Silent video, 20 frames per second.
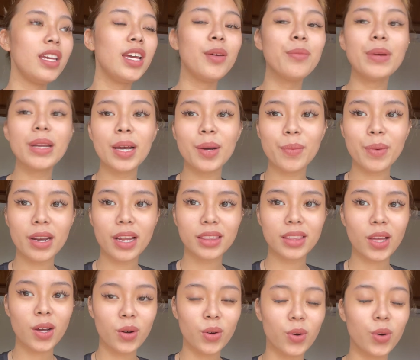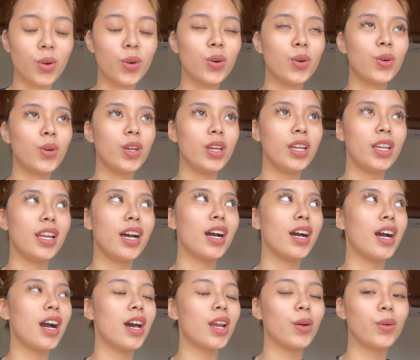ngayon minamalat ako.
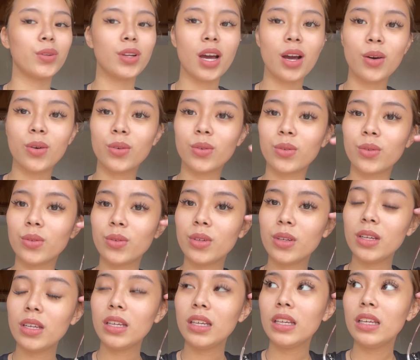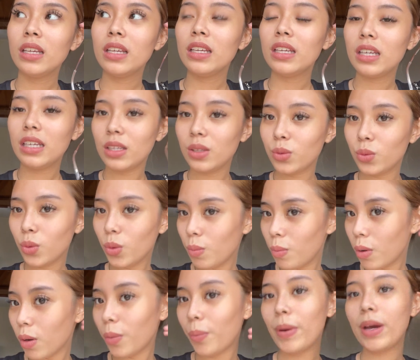Ilang araw na akong
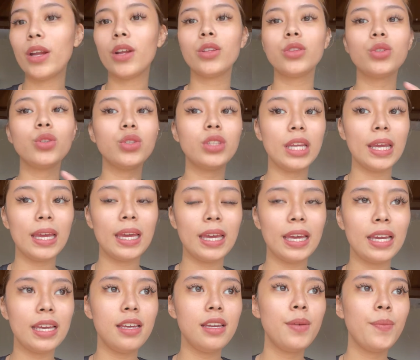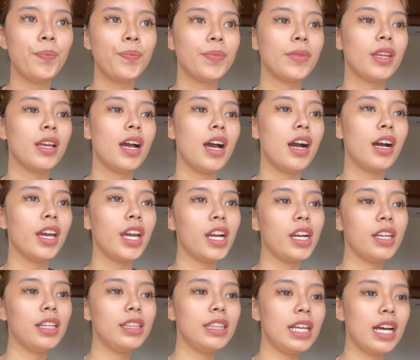inuubo. Pero today, ang
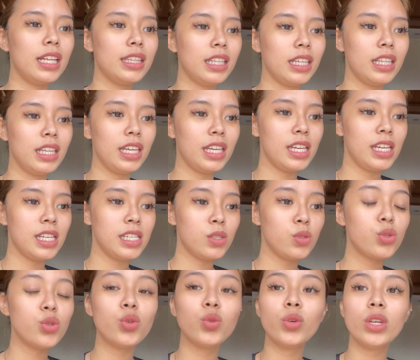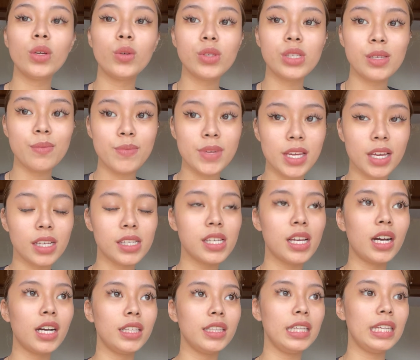errand natin is, susunduin ko si Mika
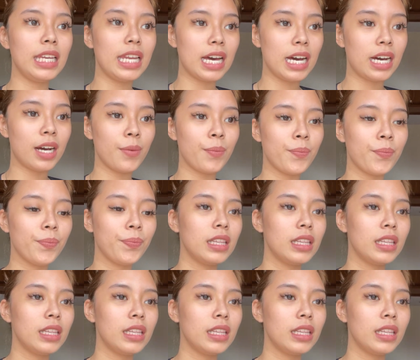sa kanila,